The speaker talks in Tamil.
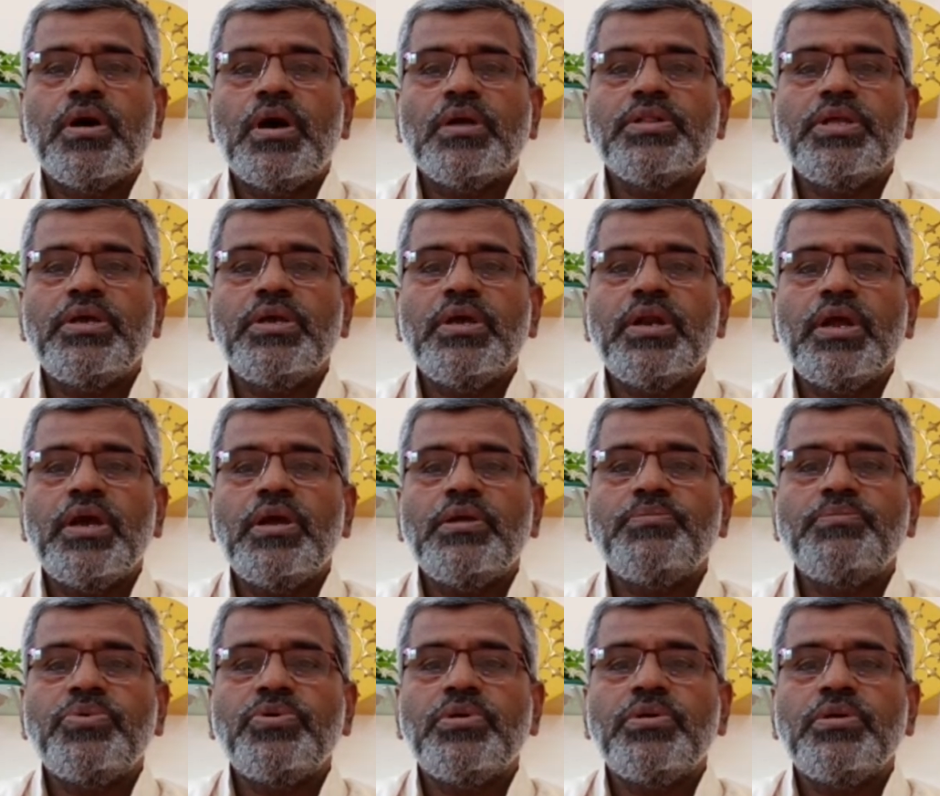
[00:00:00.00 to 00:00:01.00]
அந்த இறை
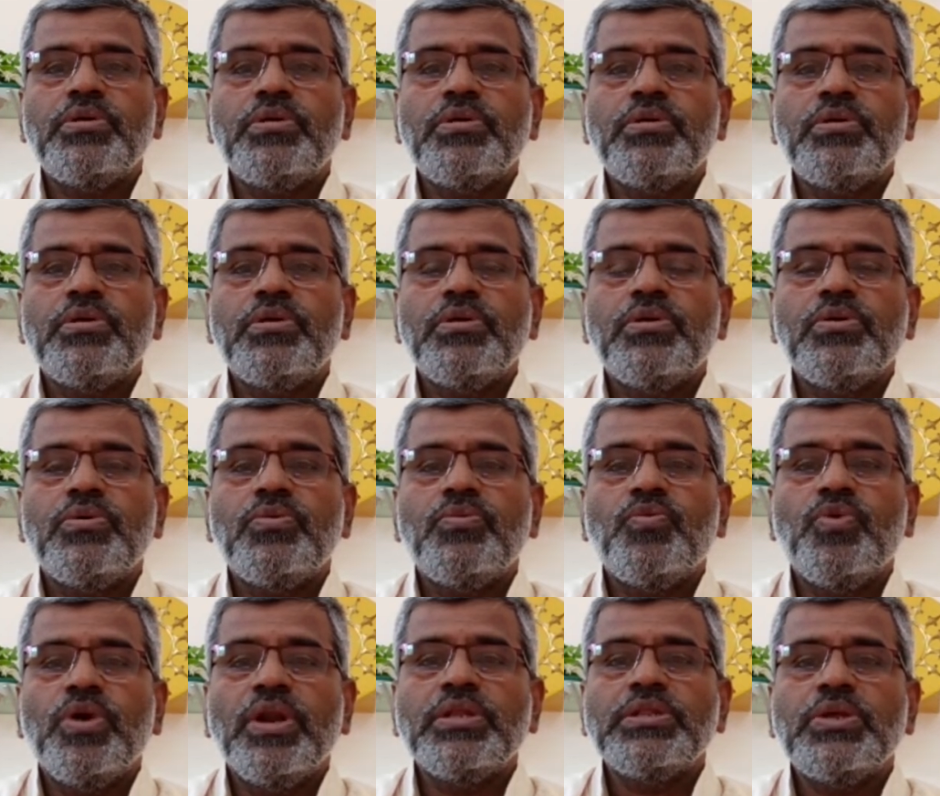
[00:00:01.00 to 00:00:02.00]
அன்பு
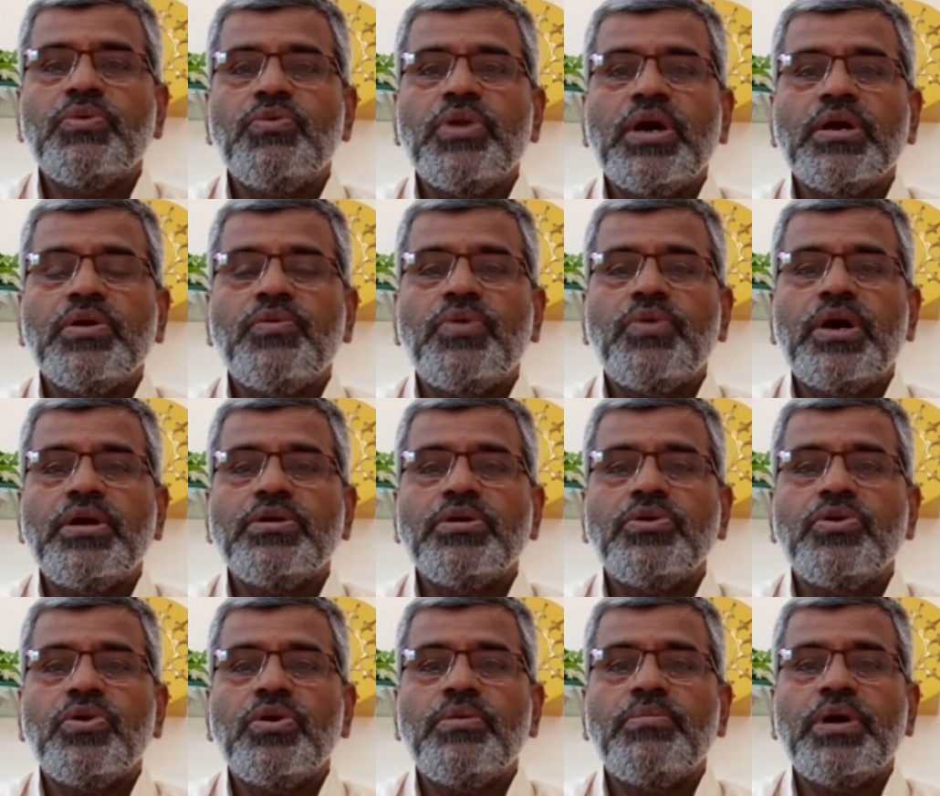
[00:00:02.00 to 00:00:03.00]
உணர்ந்தவளாக
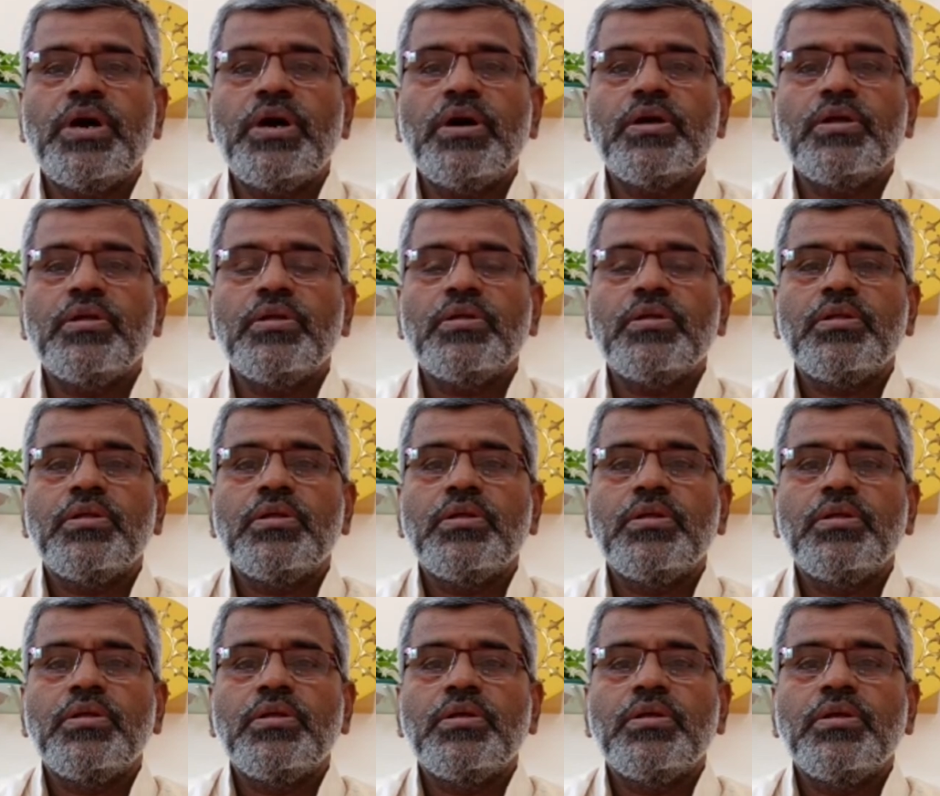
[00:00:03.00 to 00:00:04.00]
வாழ்கின்றோமா
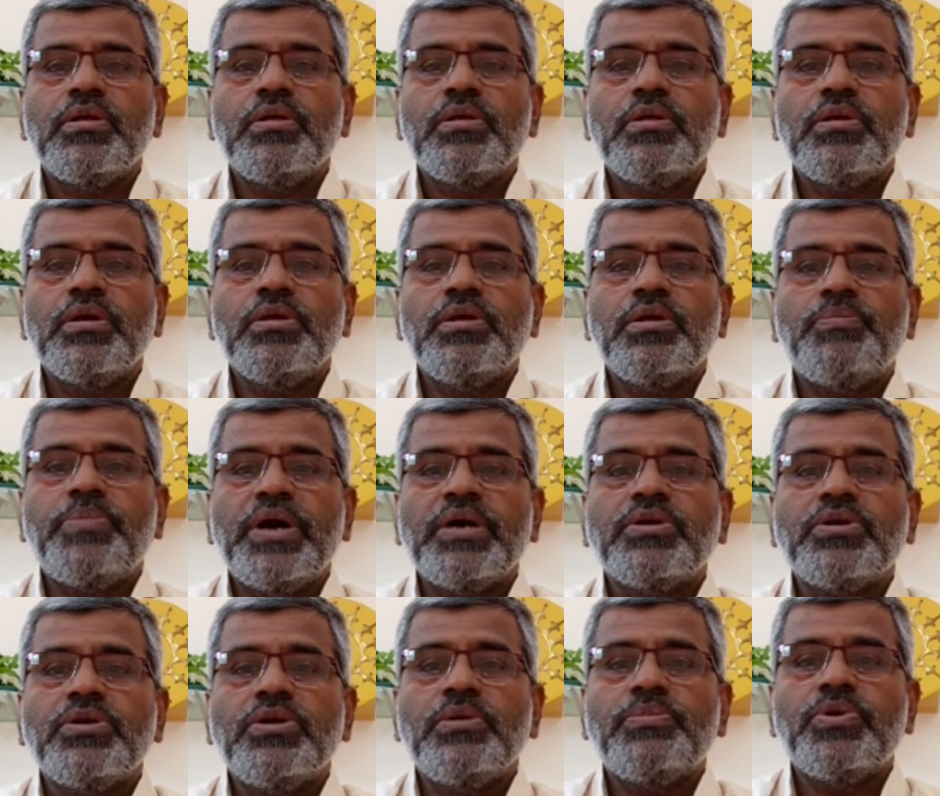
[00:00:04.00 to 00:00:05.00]
என்று
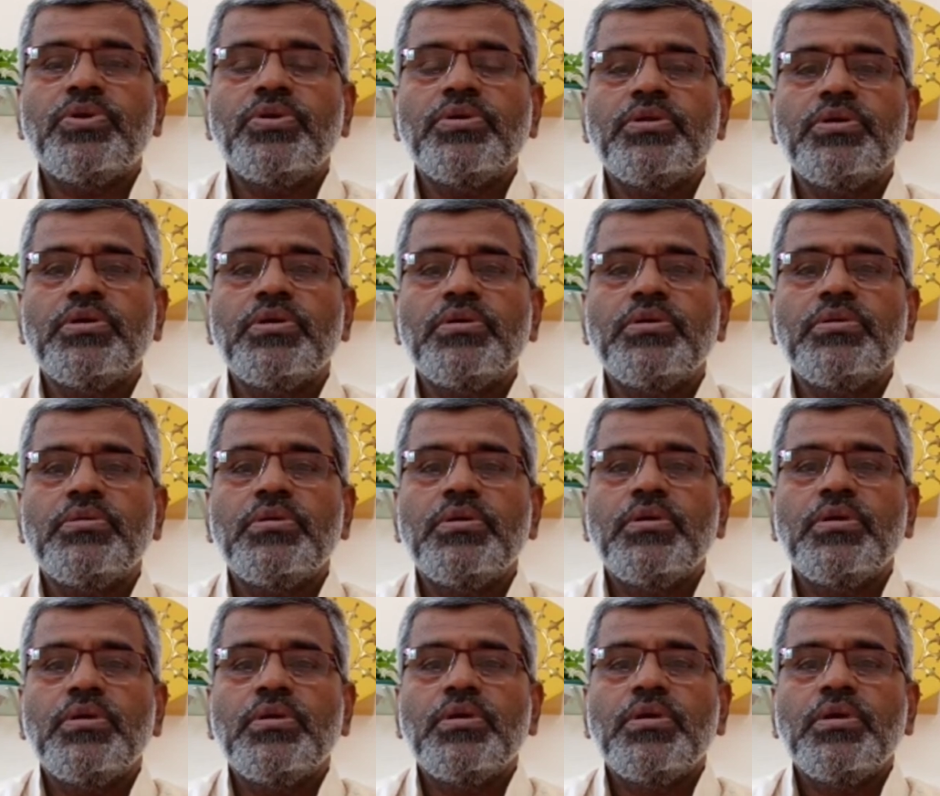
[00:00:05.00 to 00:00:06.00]
பார்க்கின்ற பொழுது
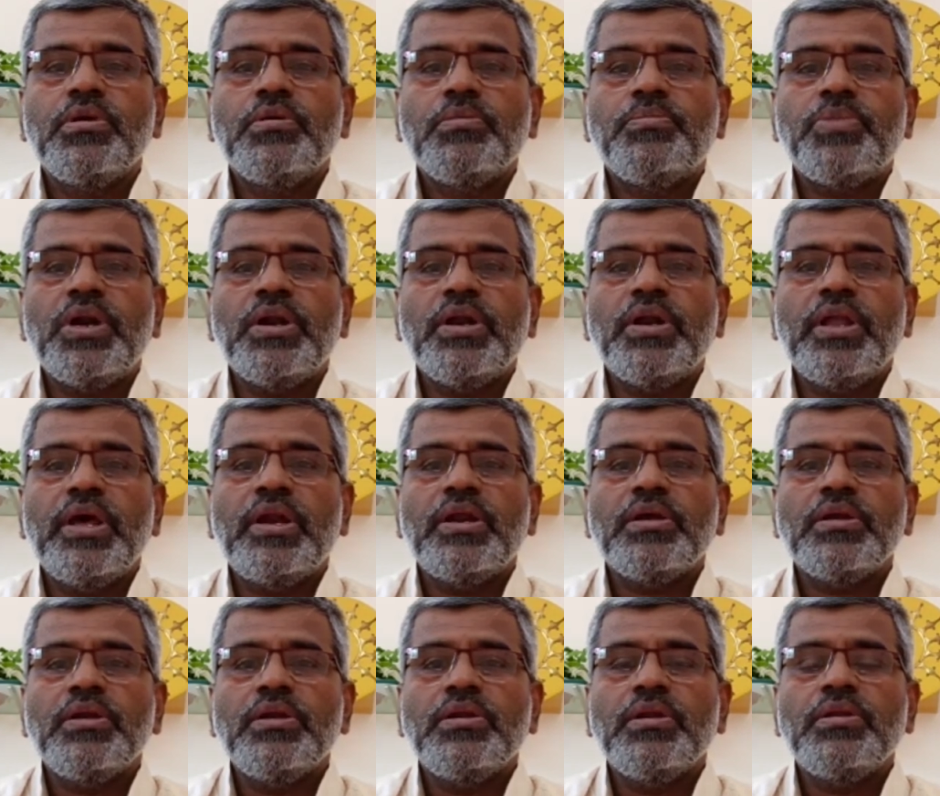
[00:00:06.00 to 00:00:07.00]
பல
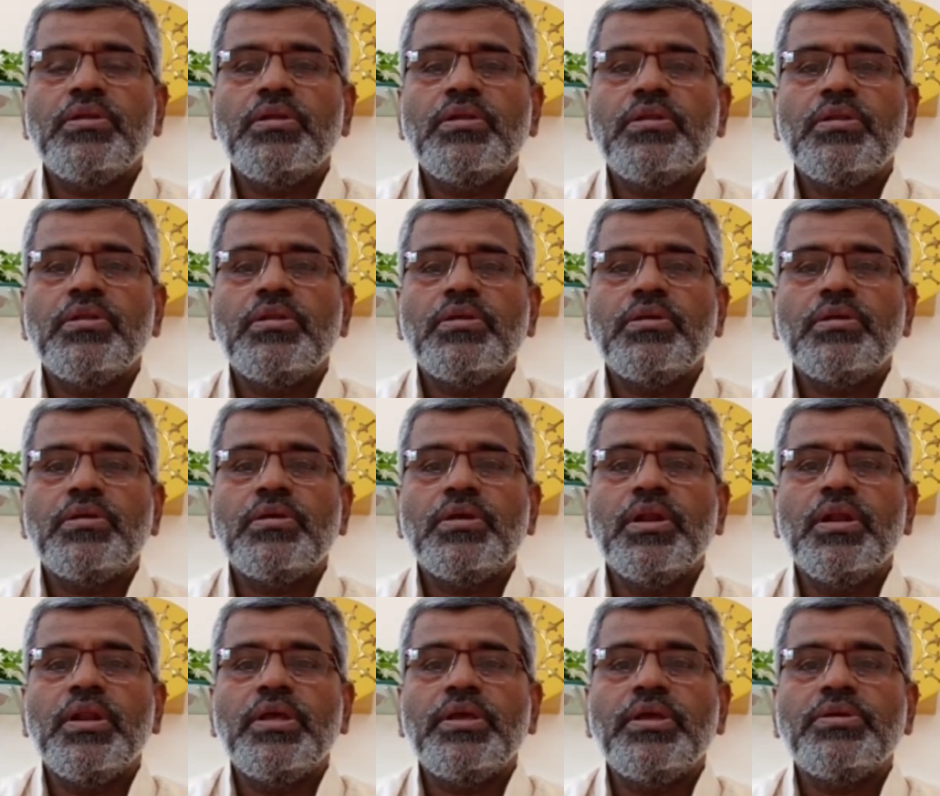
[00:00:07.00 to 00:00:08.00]
நேரங்களில்
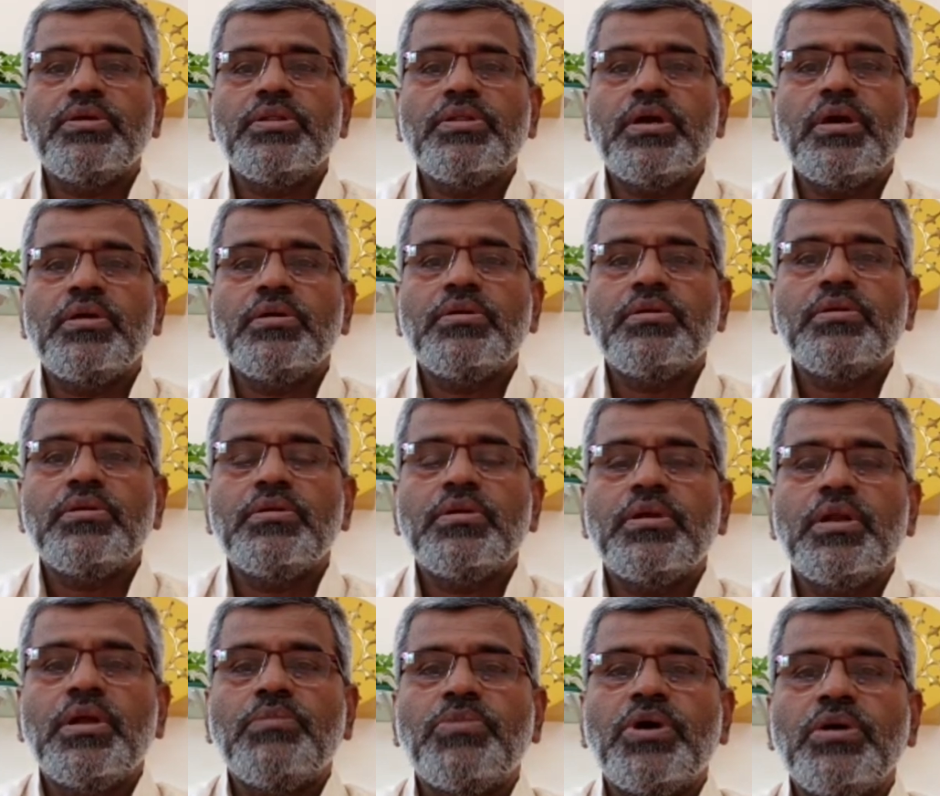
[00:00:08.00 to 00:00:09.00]
இல்லை என்றுதான்
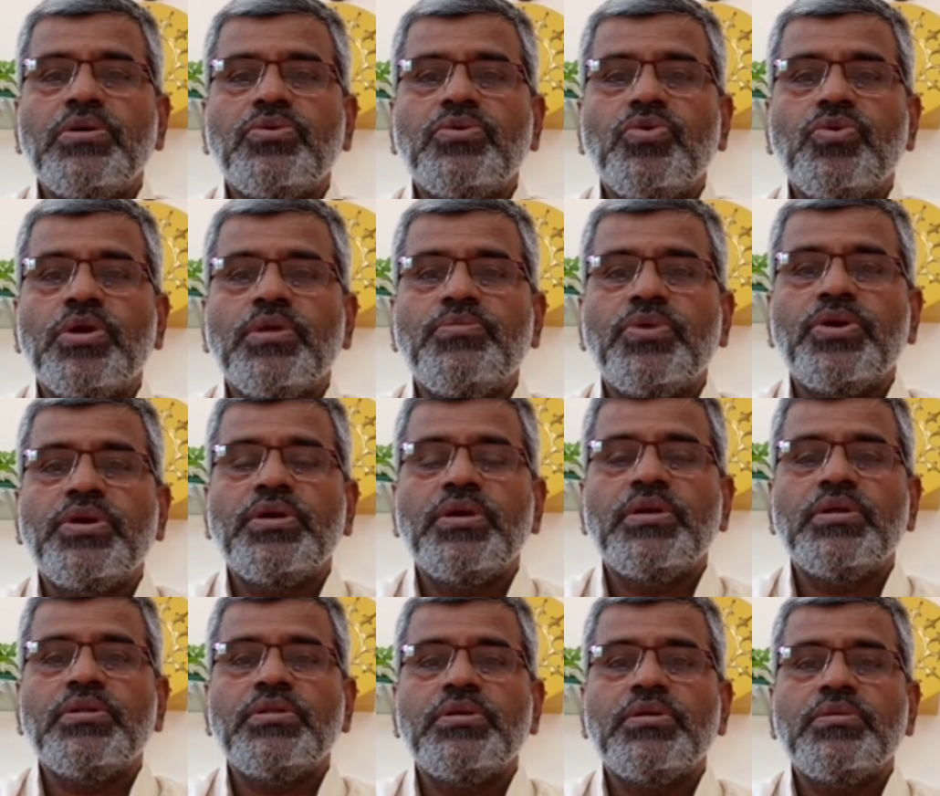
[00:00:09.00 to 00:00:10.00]
நம்மால் கூற
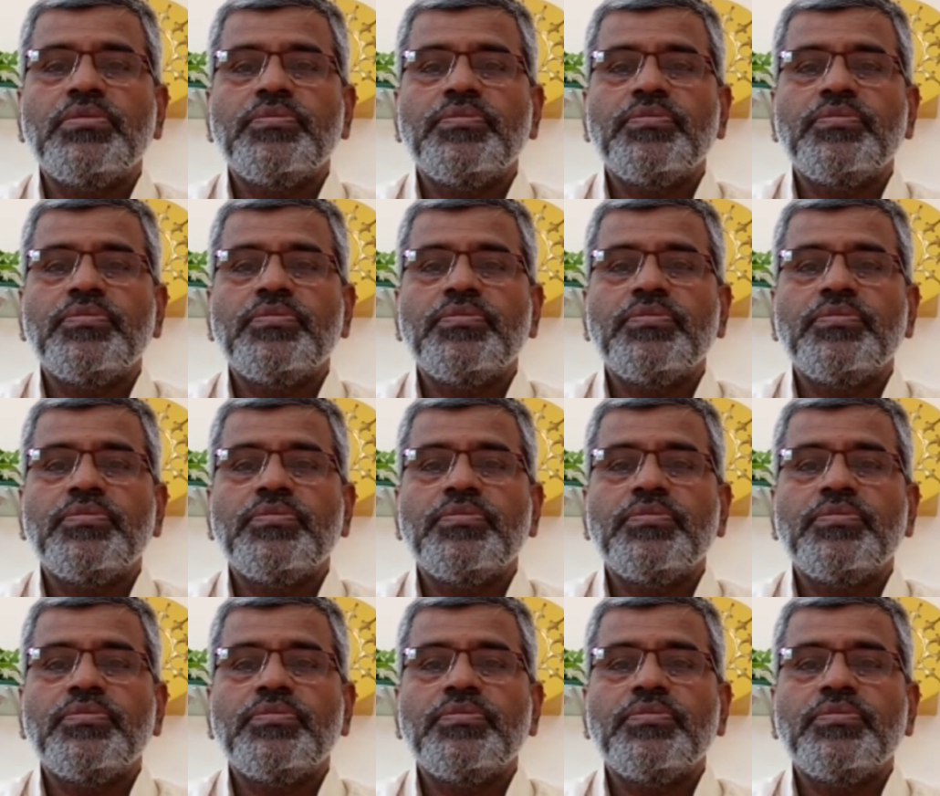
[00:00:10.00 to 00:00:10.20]
முடிகின்றது